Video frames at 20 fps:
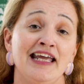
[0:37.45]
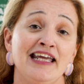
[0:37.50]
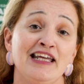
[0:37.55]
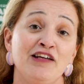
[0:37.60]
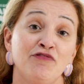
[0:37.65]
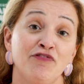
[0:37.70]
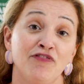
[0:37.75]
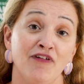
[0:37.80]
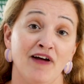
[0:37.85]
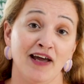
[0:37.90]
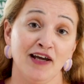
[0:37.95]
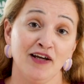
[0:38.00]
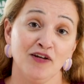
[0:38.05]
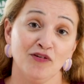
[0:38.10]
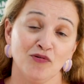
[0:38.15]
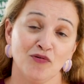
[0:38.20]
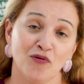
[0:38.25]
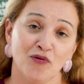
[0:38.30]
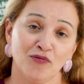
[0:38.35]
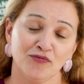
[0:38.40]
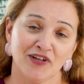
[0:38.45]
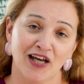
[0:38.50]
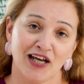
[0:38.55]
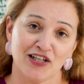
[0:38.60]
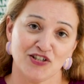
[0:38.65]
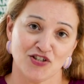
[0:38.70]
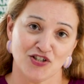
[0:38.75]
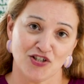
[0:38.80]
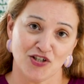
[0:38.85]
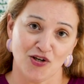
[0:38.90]

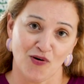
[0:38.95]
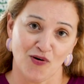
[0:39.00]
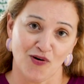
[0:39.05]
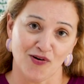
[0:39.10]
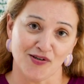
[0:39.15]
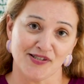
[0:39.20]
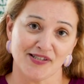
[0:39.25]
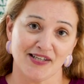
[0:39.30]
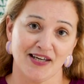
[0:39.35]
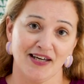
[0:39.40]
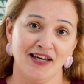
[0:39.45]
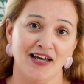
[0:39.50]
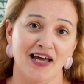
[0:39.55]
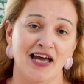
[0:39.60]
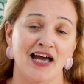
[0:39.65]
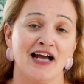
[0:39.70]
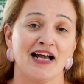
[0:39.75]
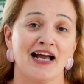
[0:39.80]
infecto-contagiosa,